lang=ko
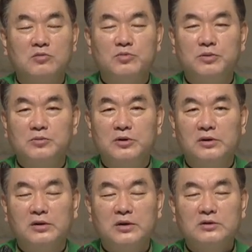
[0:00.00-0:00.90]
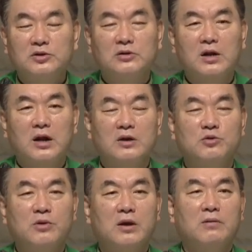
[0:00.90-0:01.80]
물품을
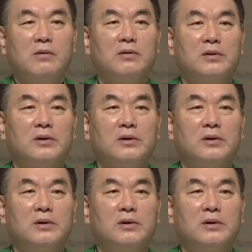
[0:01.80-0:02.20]
전달하기도 했고